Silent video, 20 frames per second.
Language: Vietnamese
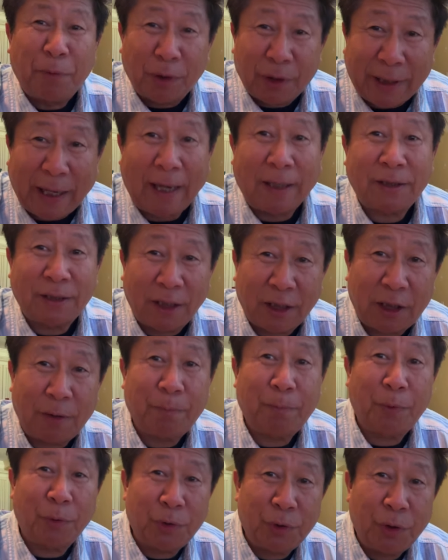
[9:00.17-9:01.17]
bố thẳng tới là cái
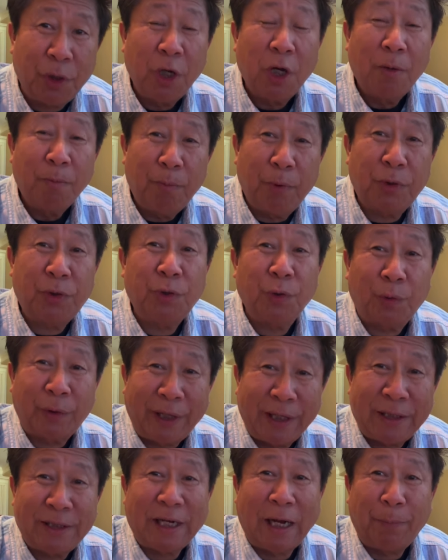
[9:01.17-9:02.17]
bố bố chủ
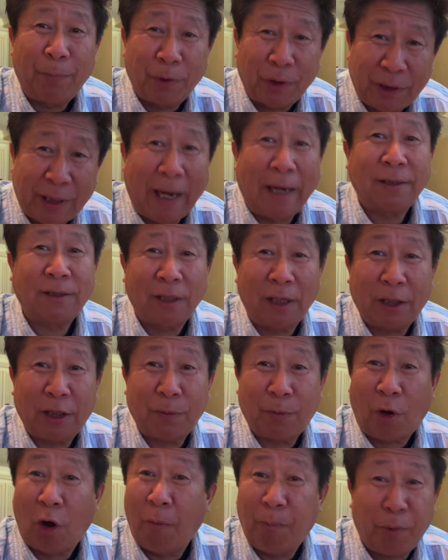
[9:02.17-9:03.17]
cái sáng bố thẳng tới là
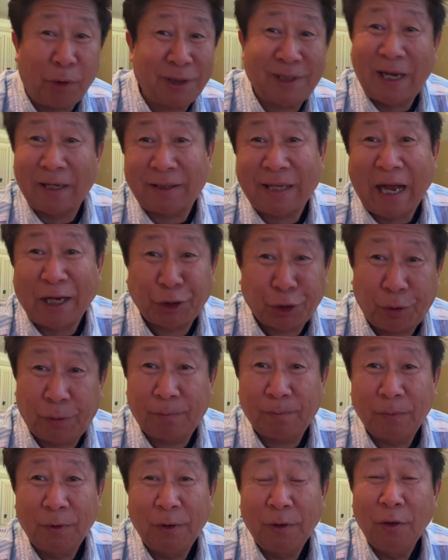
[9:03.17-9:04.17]
cái khó bố sáng thẳng chứ
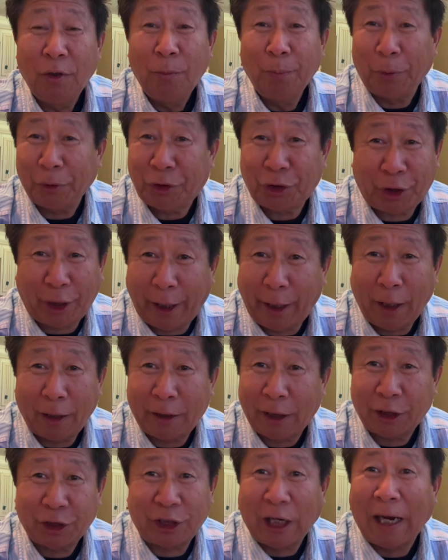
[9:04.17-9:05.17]
bố chỉ kể
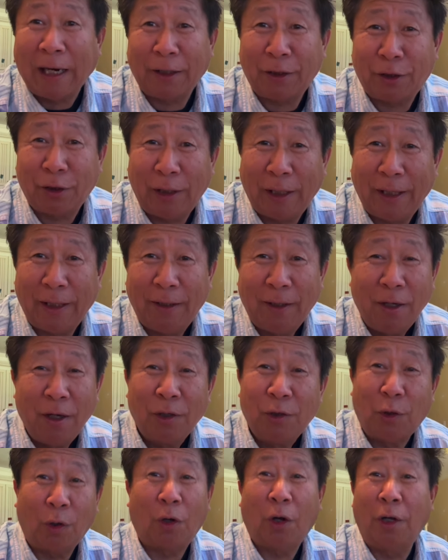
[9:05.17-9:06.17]
ta sáng lên tới là
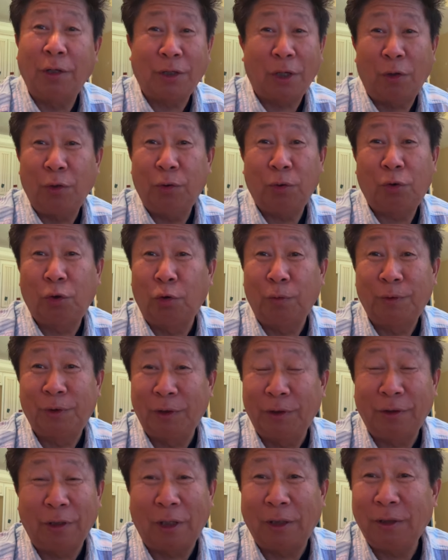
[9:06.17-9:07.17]
đó khó nhau youtube
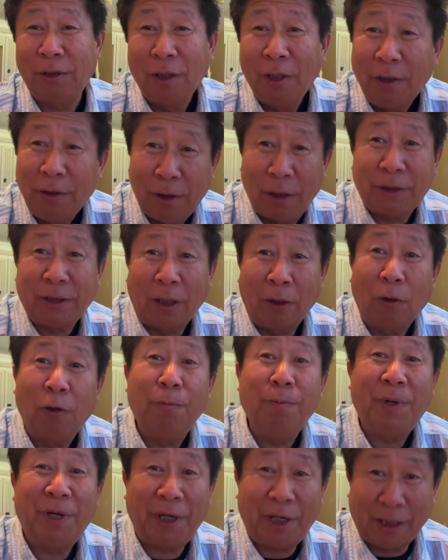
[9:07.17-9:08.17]
chứ nhau nhau sản
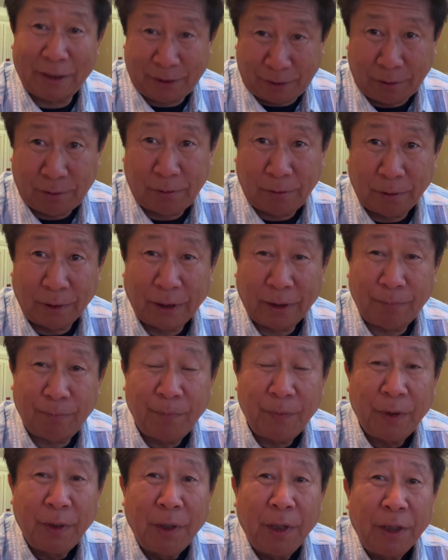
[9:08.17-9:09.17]
công media chứ nè
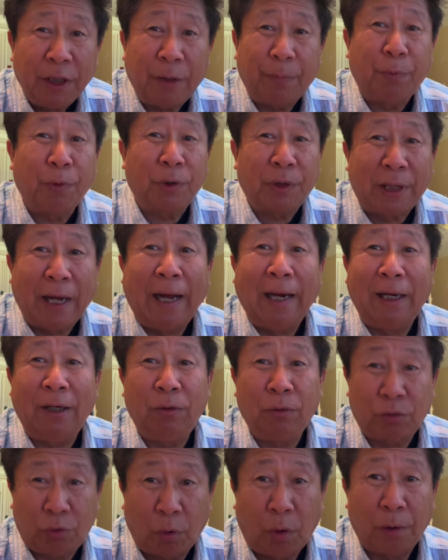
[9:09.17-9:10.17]
giờ bố thẳng lên
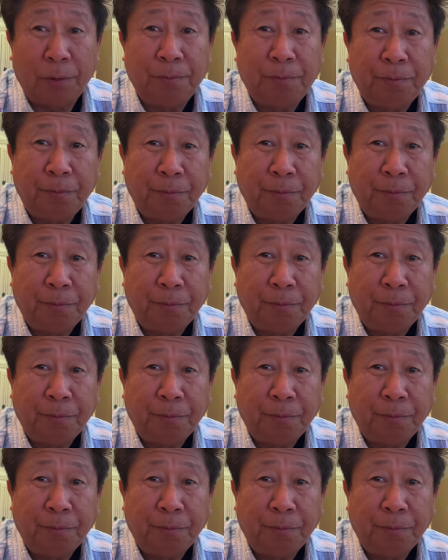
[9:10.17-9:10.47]
nó tốt